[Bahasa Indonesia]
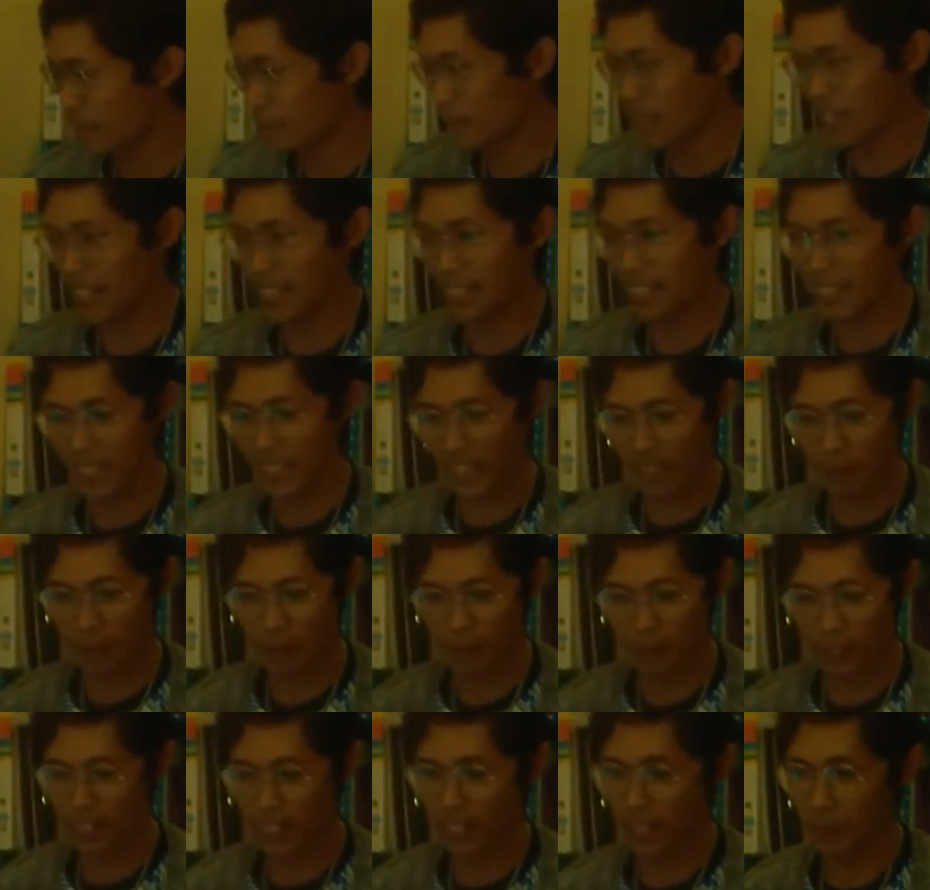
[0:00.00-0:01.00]
Baik, saya
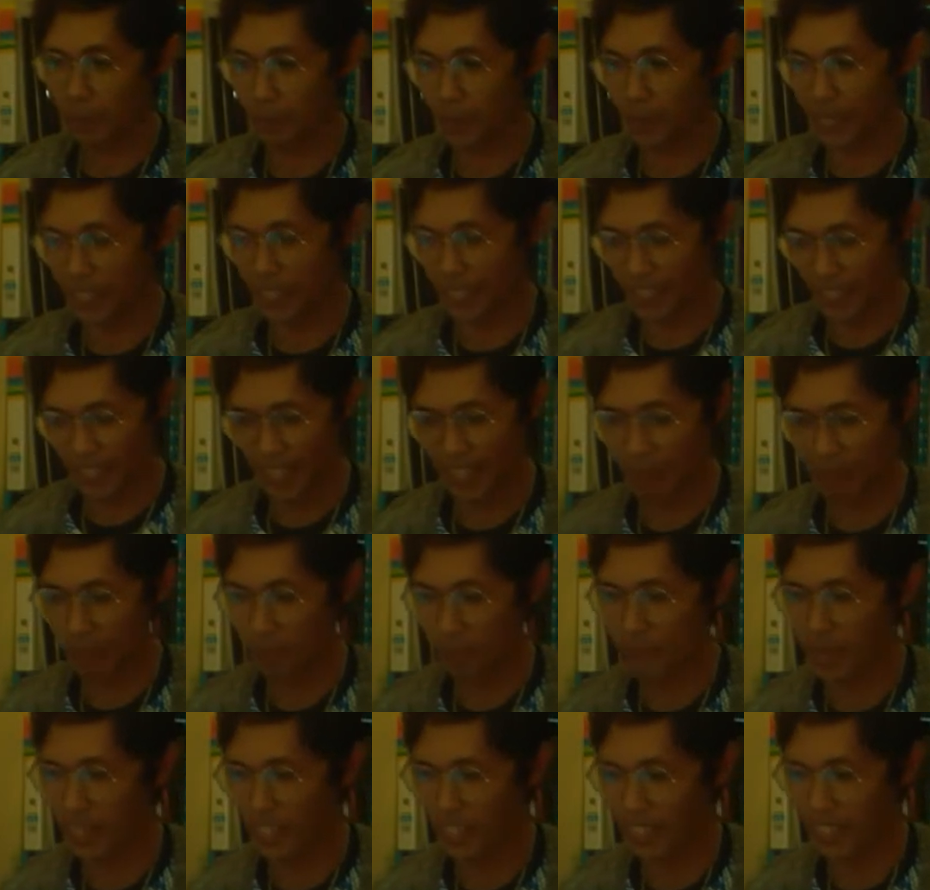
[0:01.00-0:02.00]
mungkin lebih enak
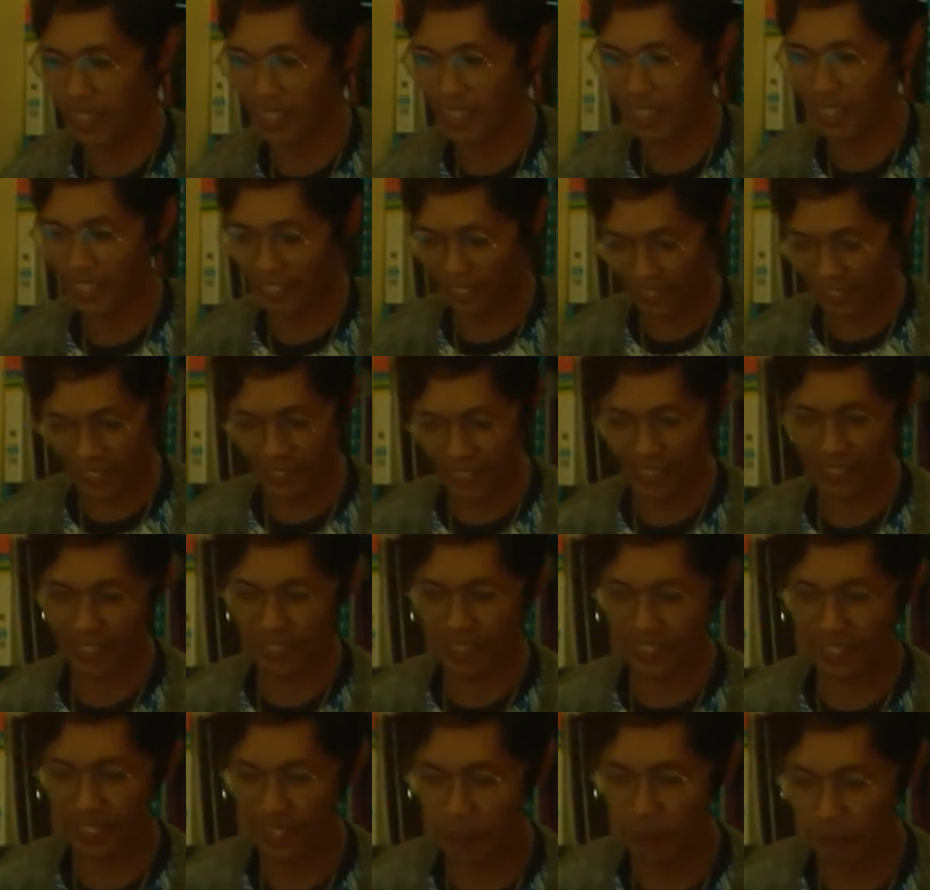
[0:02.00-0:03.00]
memanggil
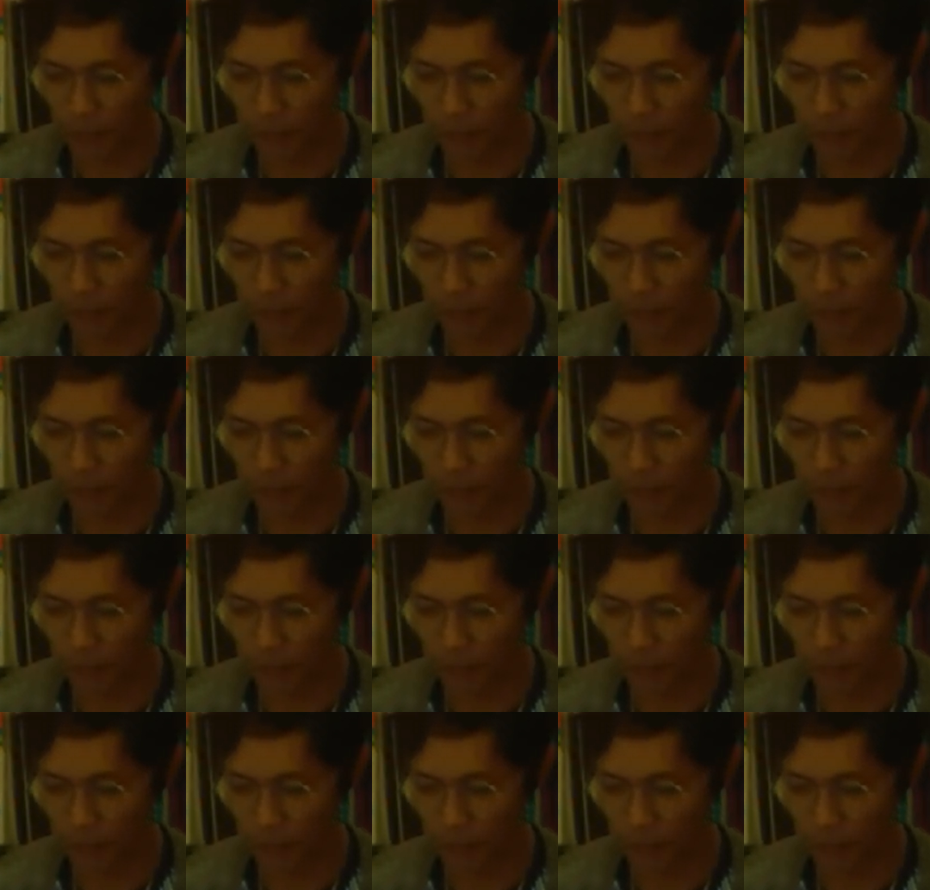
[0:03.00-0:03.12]
rekan-rekan